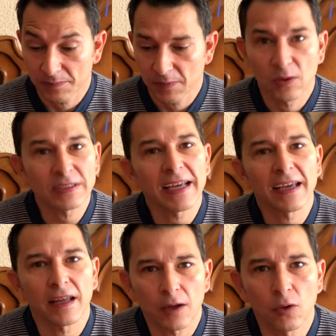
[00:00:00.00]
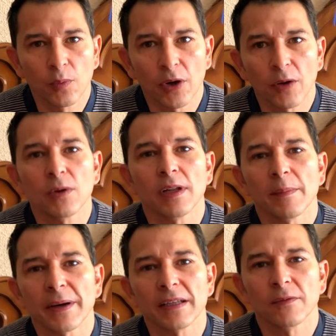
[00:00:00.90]
Lo sai che il recupero è una
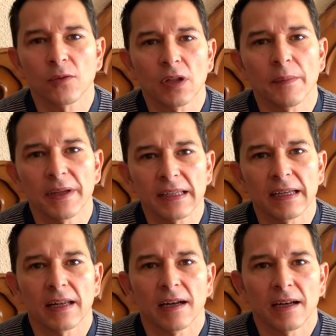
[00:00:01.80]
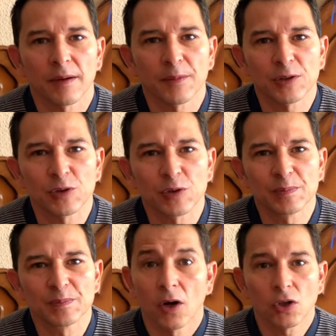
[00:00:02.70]
delle parti fondamentali
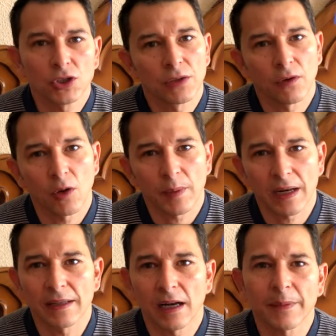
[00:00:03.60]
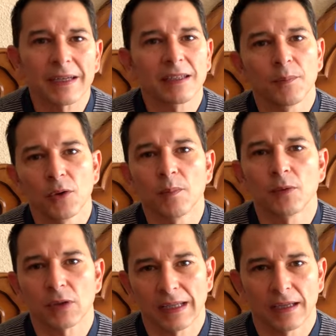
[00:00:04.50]
dell'allenamento? Oggi ti voglio parlare della parte più
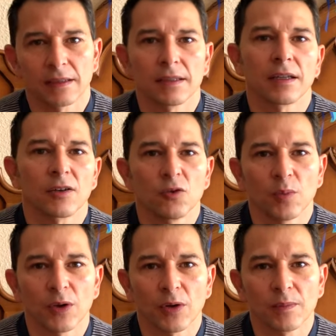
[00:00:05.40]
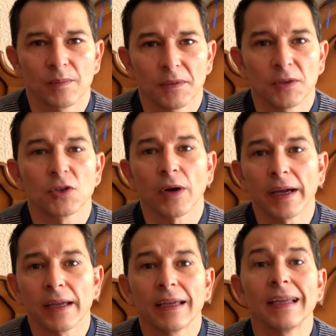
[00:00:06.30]
importante del recupero,
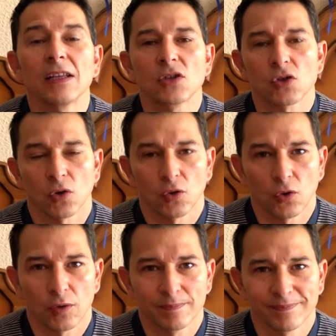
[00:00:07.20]
cioè il sonno.